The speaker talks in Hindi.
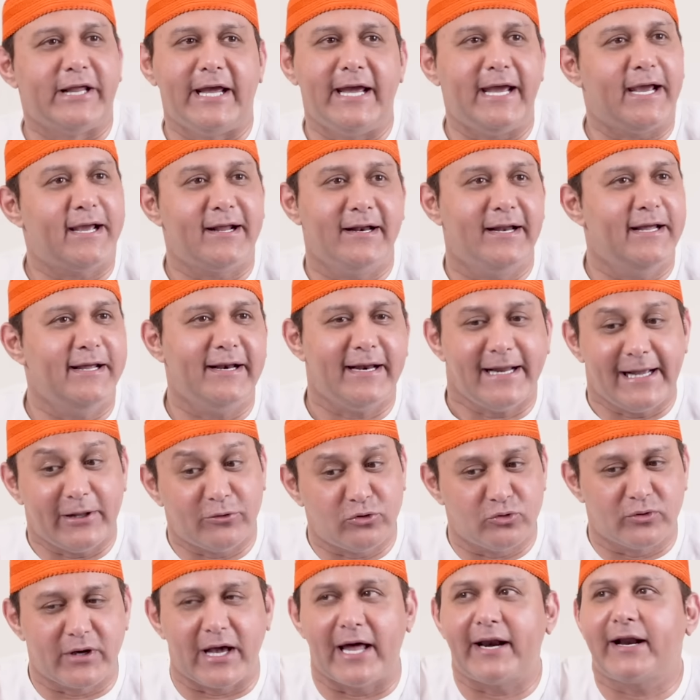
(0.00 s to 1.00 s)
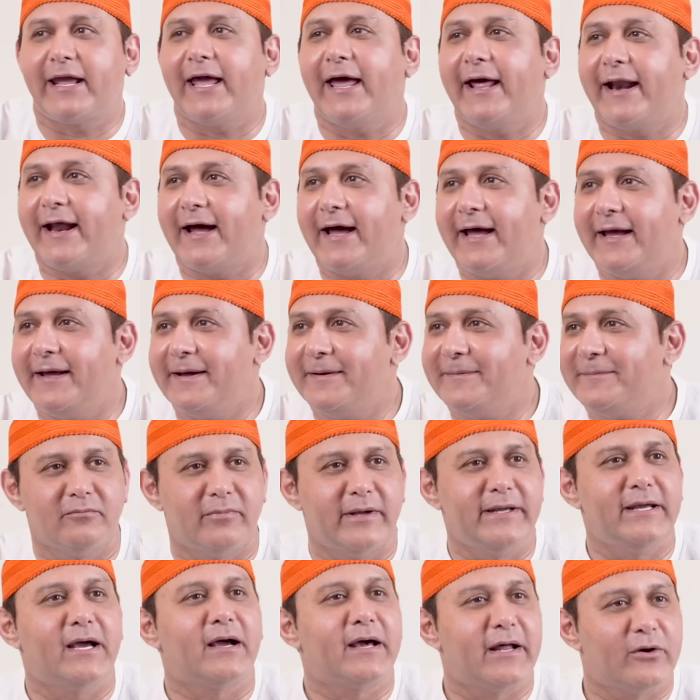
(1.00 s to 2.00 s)
वो देख नहीं रहे तू कर क्या रहा है
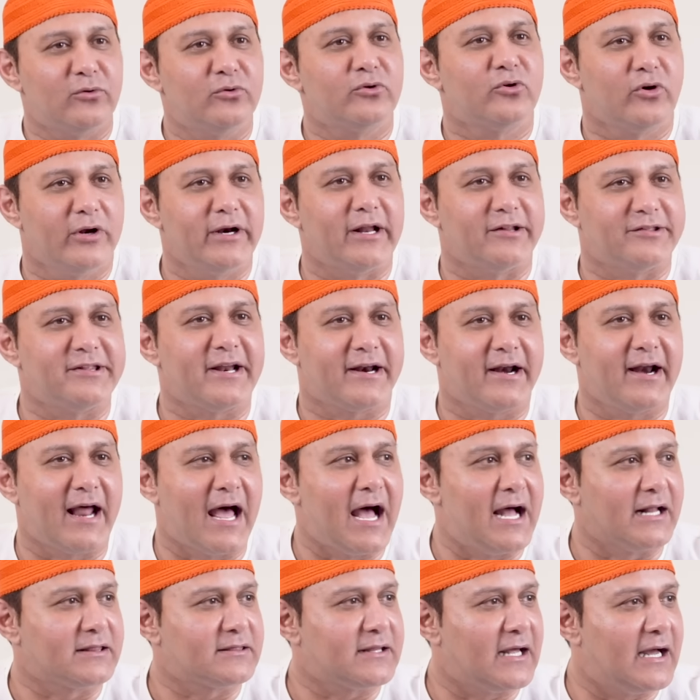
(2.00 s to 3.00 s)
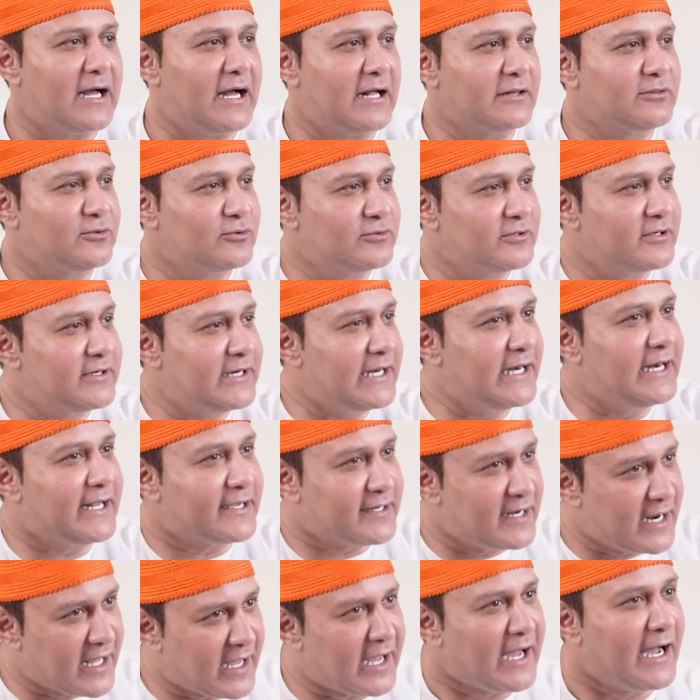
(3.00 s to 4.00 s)
भाई अगर उनको नजर ना आता तो उन्होंने
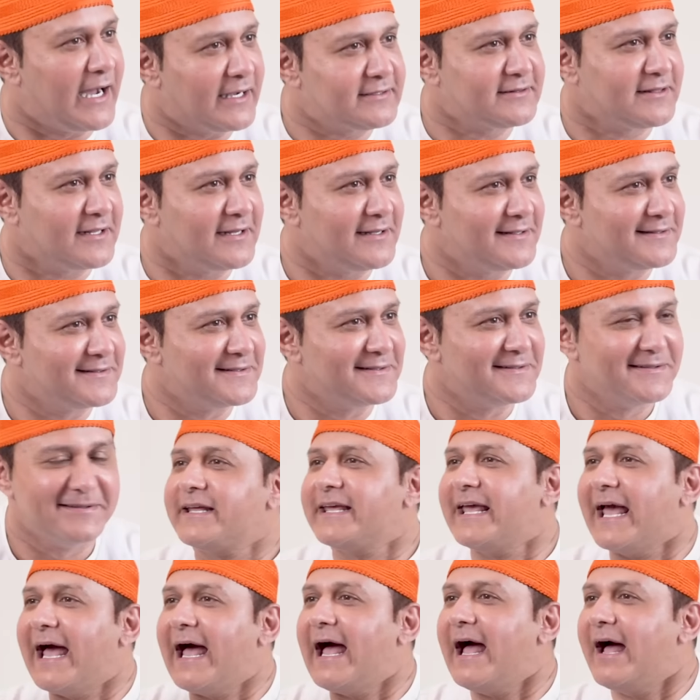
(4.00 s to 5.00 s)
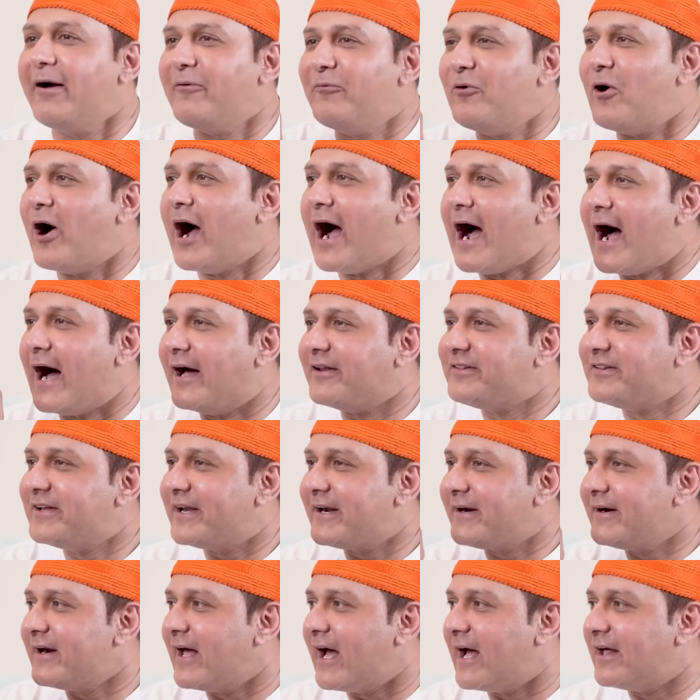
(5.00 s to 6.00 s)
लिखना खाक था क्या वो
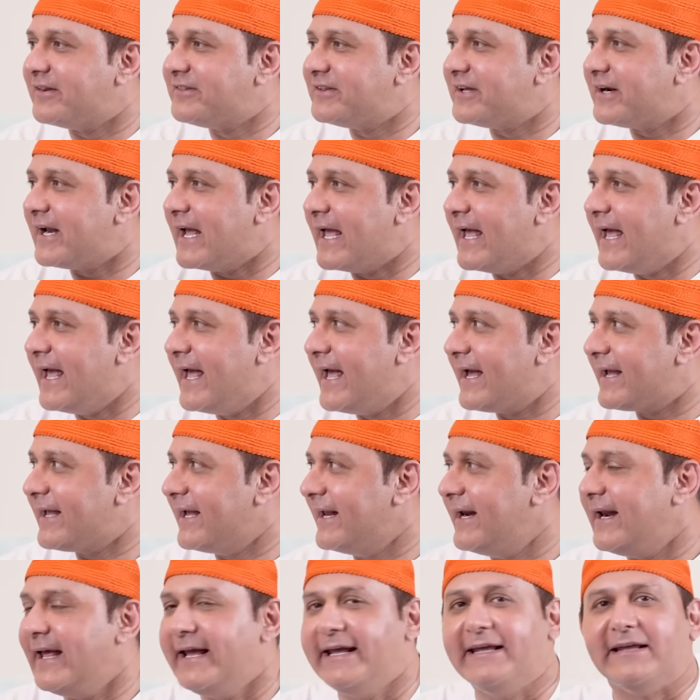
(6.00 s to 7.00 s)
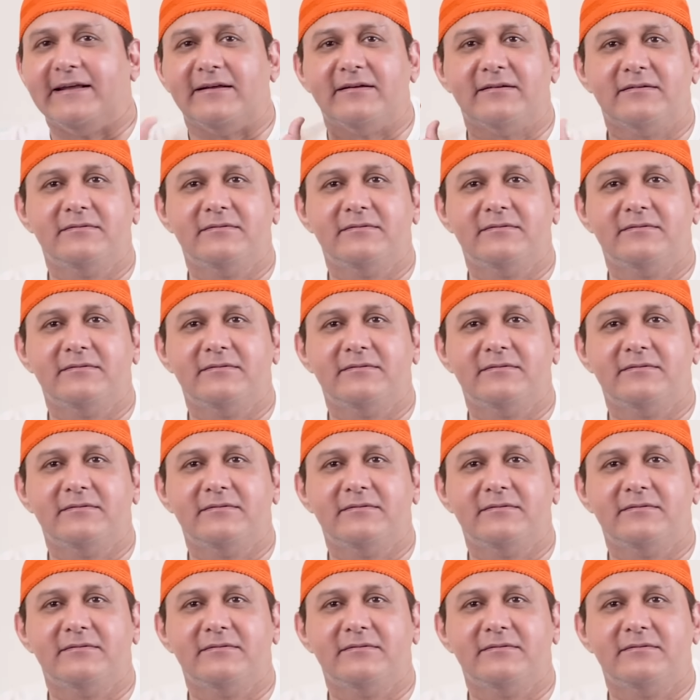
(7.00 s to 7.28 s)
हाजिर नाजर हैं कि नहीं